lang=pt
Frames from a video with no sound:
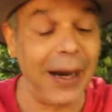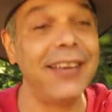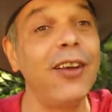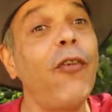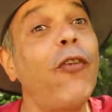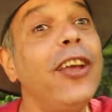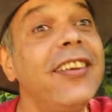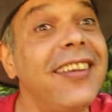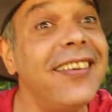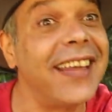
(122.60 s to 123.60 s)
Mas eu fui
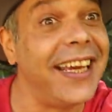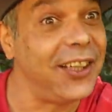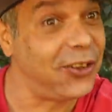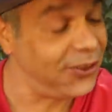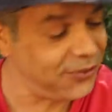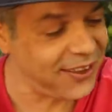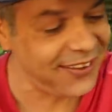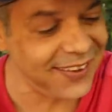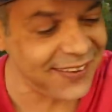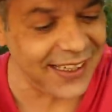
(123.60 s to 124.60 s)
insistente, eu fui
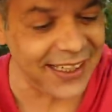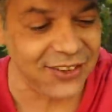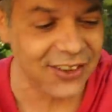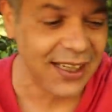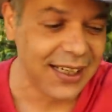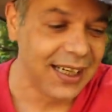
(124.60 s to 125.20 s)
insistente.